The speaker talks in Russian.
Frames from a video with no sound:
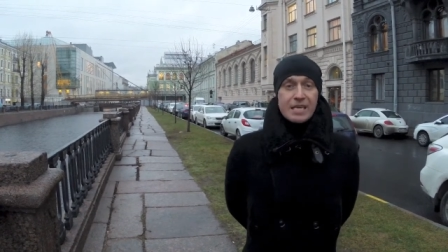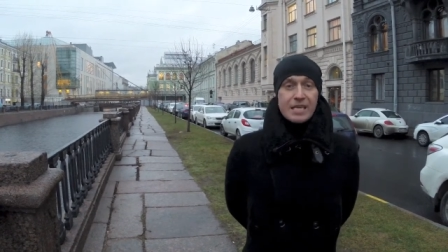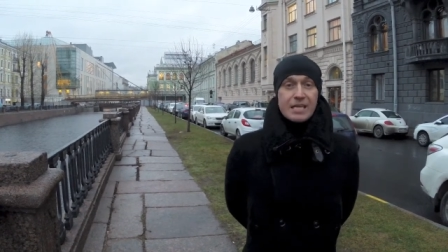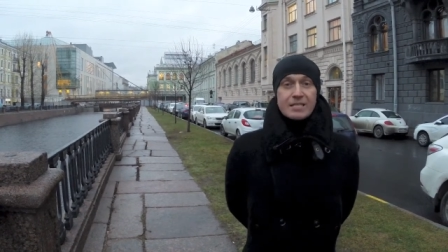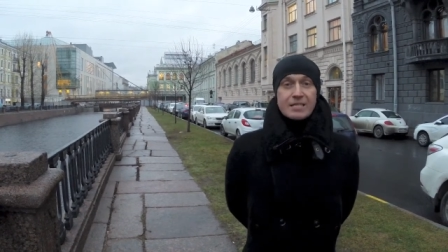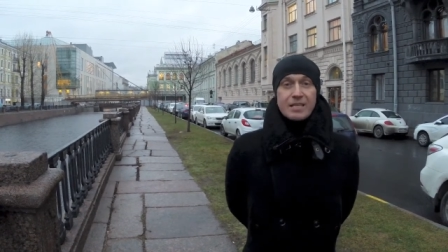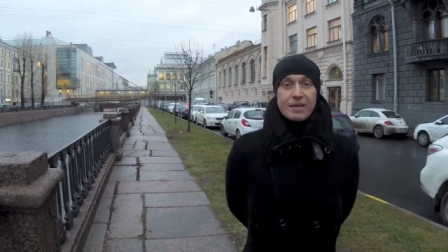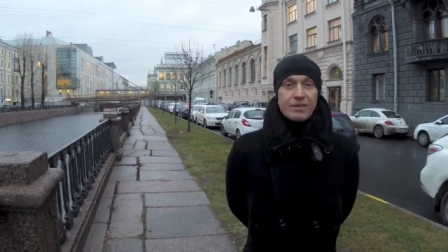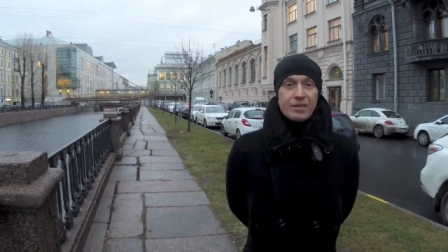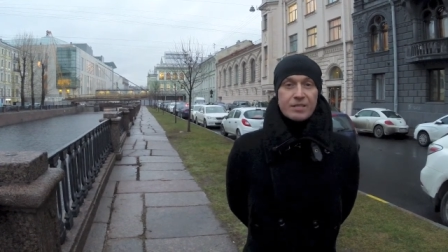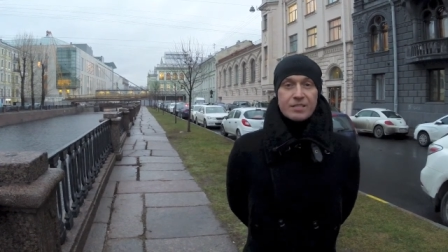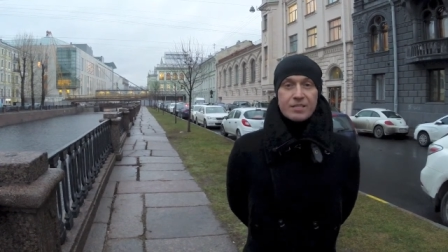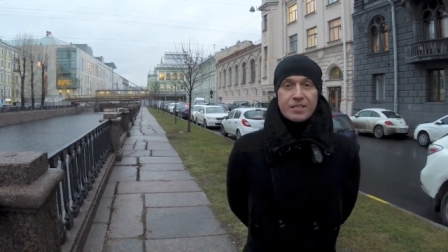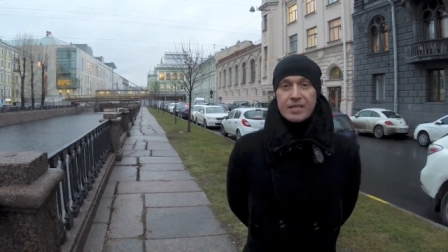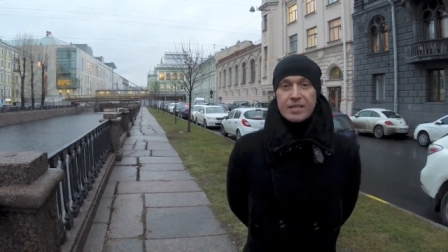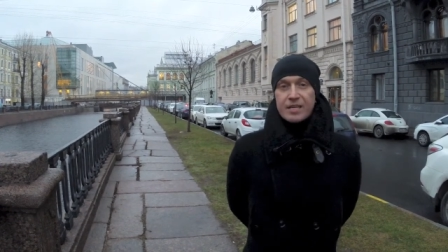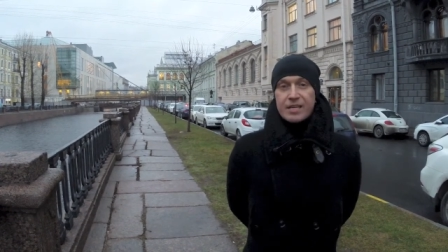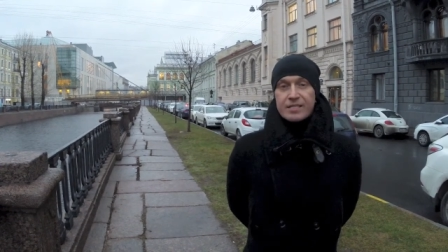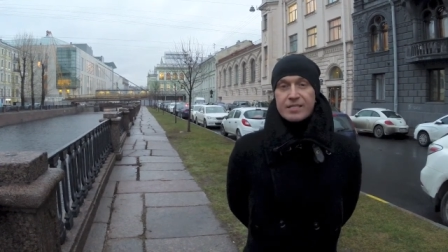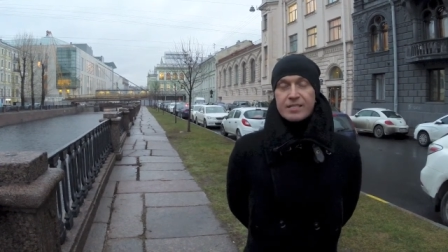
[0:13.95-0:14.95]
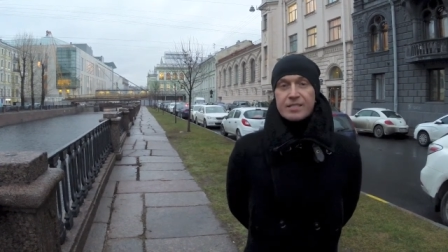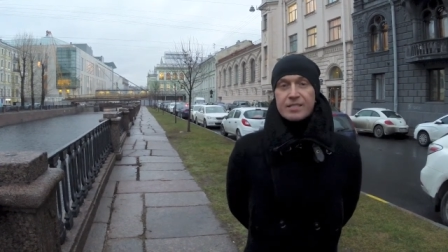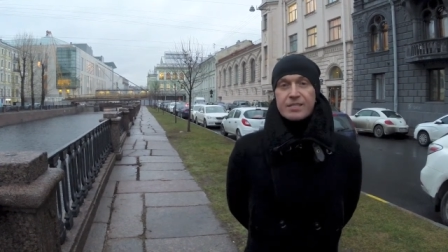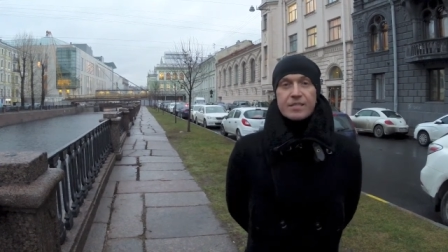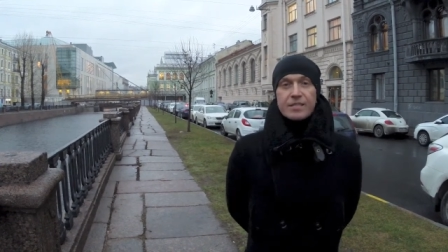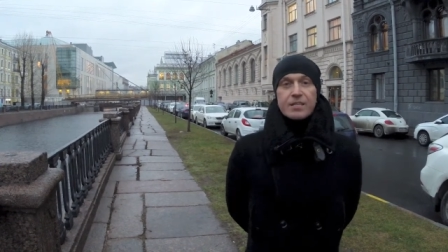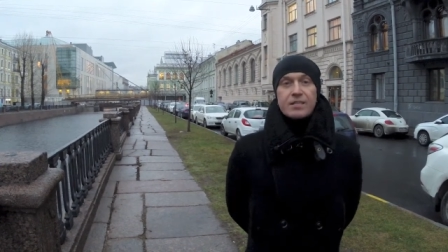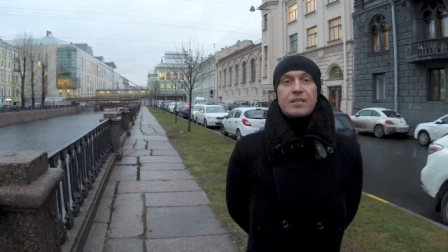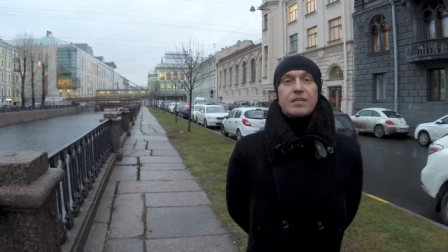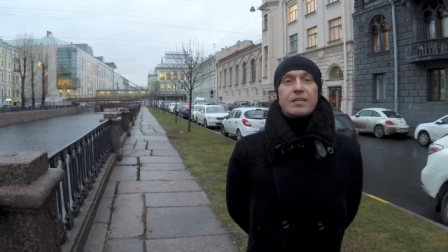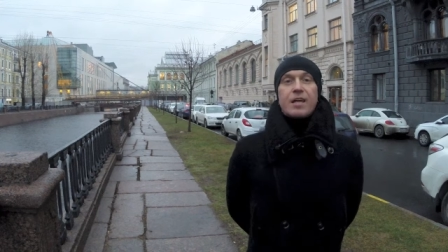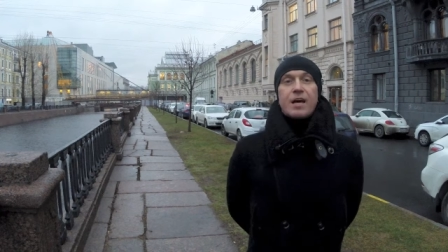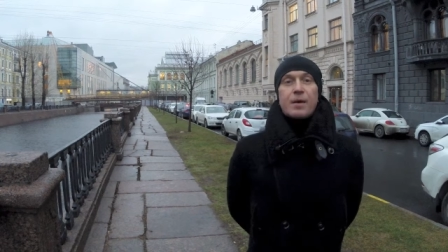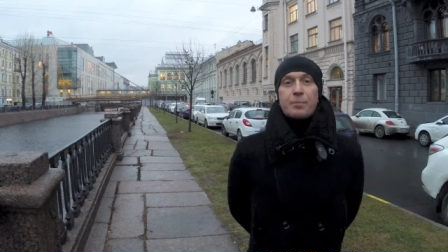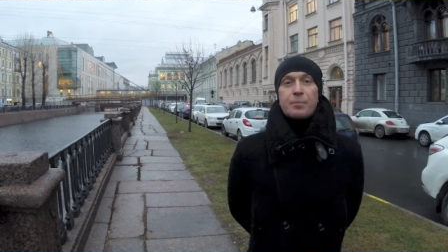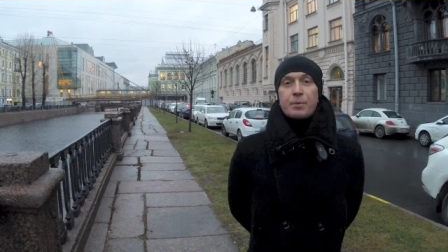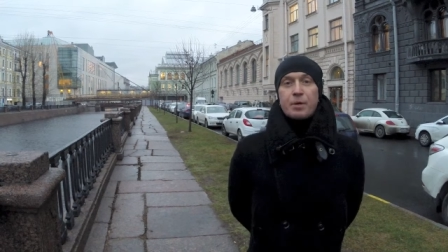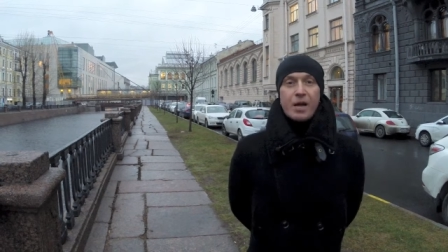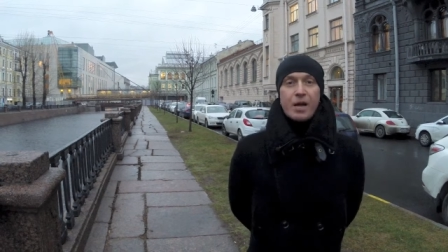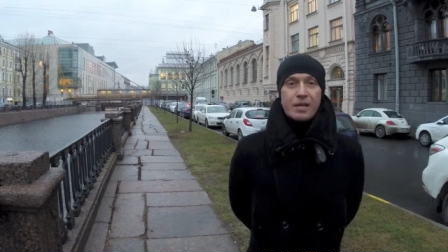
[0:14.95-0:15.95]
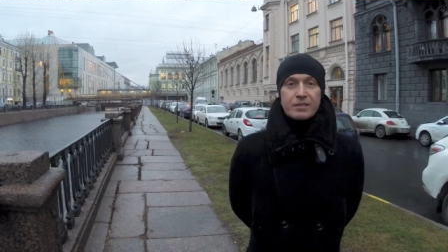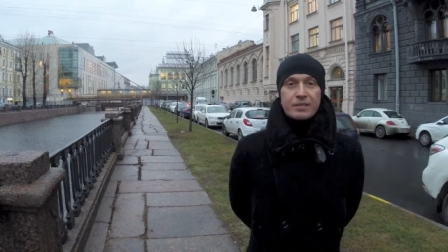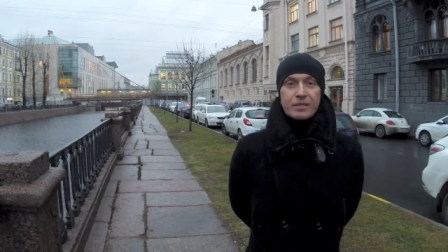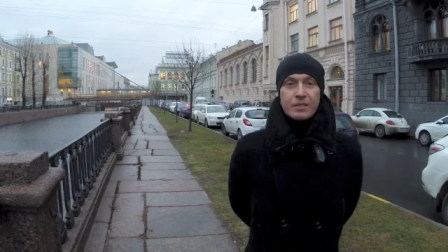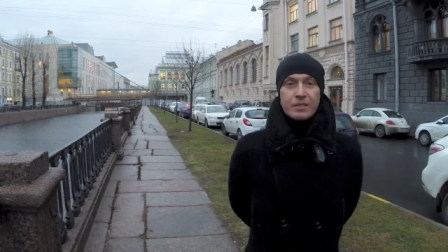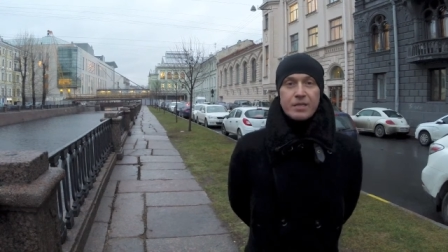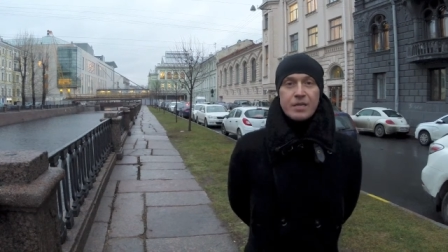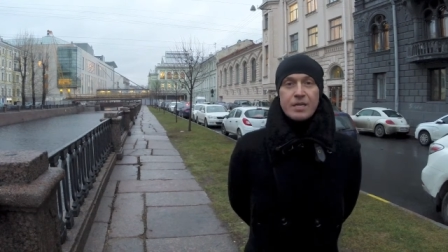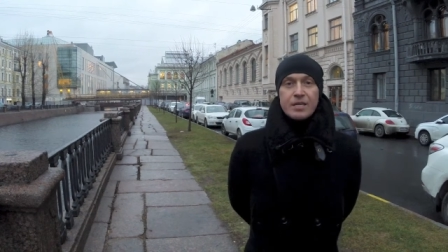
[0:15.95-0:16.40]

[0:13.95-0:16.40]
советский и российский кинооператор,